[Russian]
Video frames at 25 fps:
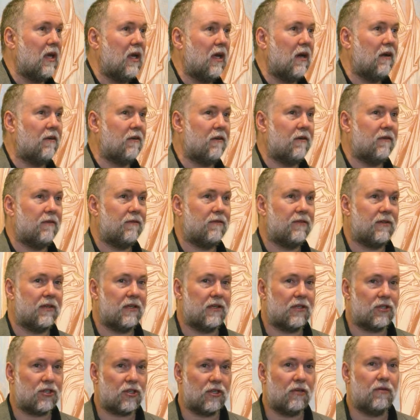э,
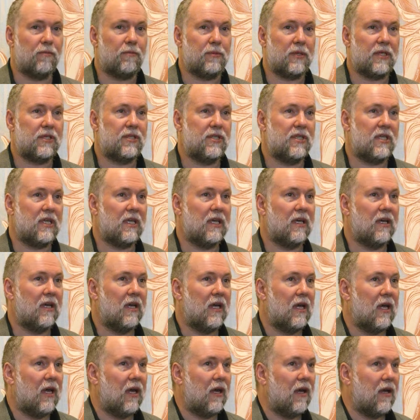в живописи
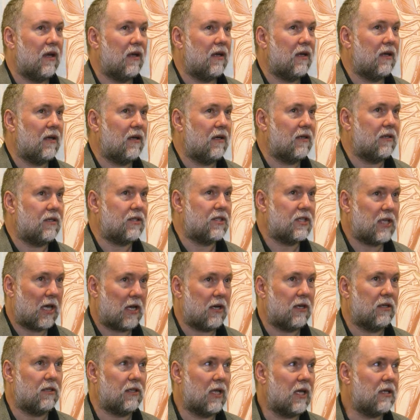э,
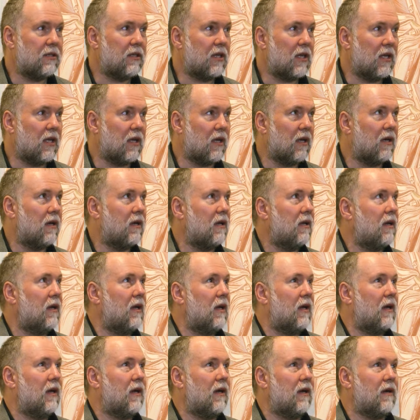Старой Ладоги
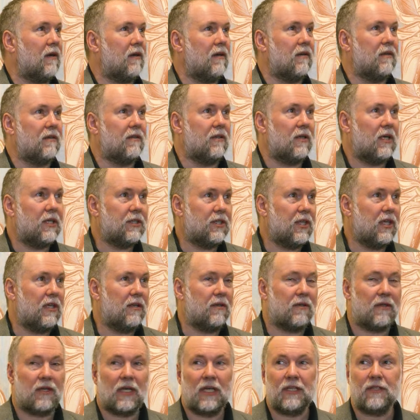э, это,
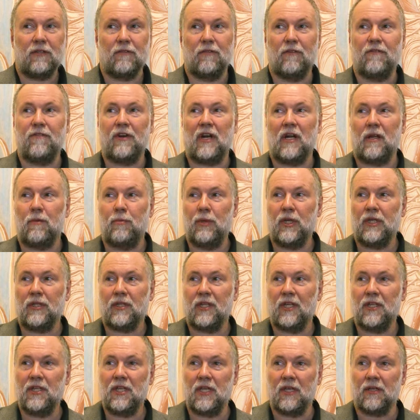этого
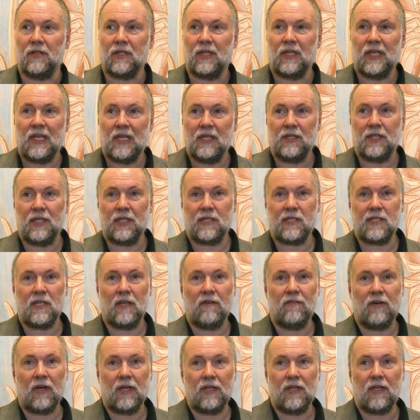фрагмента нет. И на
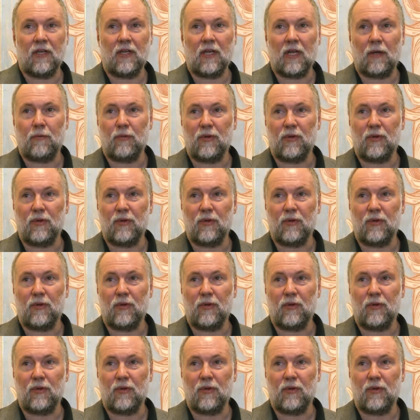основании как